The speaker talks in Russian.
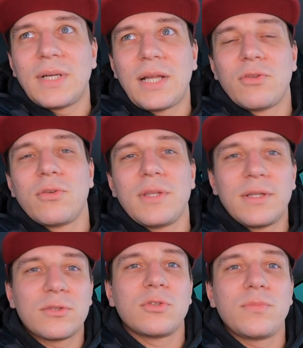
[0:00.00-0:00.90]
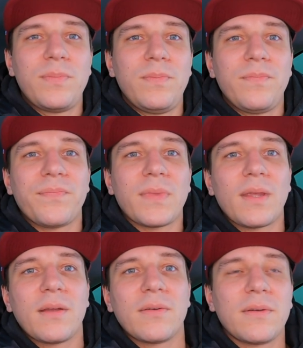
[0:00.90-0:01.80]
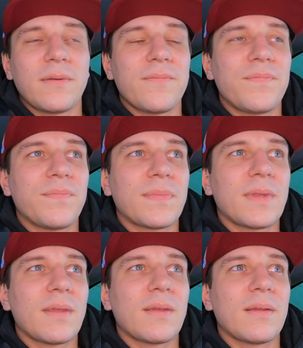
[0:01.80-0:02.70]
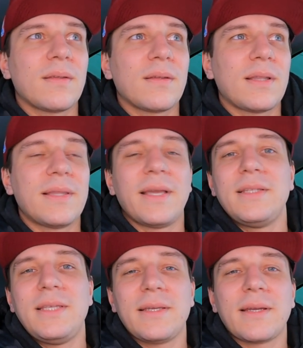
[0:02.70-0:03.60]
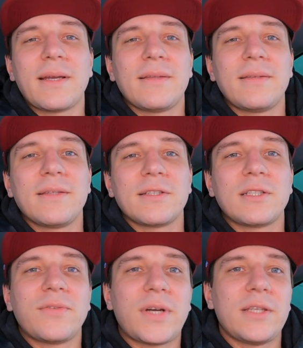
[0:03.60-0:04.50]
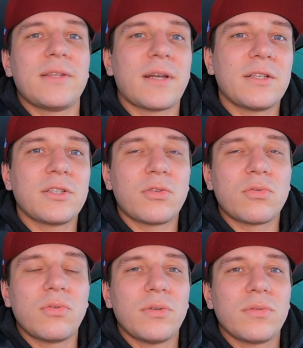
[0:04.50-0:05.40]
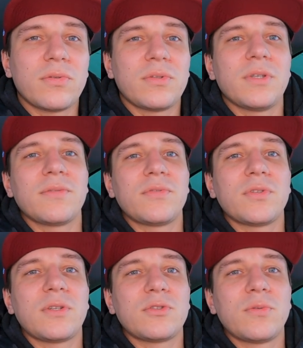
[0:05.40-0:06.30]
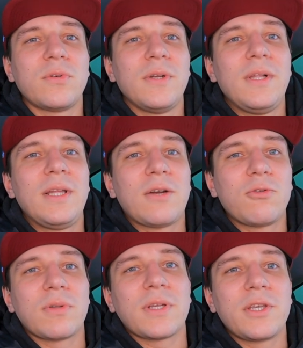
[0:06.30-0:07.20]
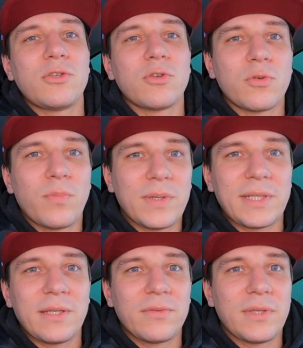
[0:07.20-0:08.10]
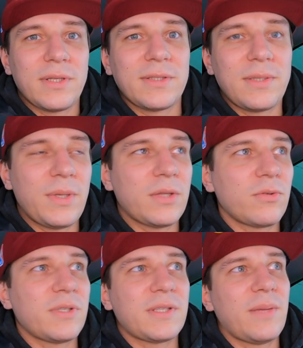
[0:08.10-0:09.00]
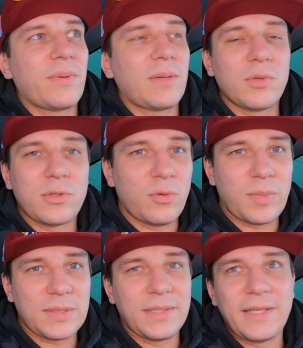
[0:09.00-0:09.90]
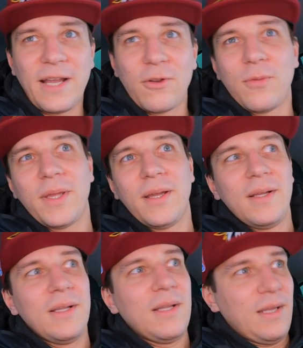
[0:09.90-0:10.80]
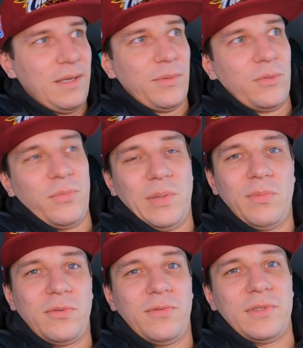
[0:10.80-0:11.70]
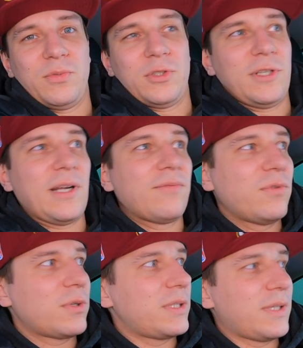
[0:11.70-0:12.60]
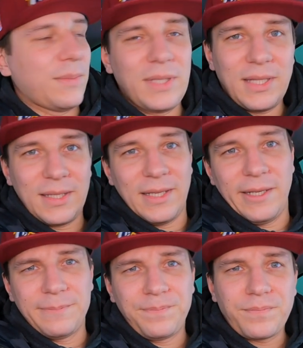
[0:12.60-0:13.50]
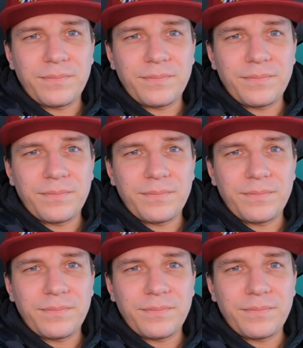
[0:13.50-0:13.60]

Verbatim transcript: одно не должно э, одна идея какая-то не должна выходить раньше другой. То есть это все должно какую-то логическую последовательность иметь. То есть если я поработал образно на экономии, я потом поработал, возможно, на комфорте там, и так далее.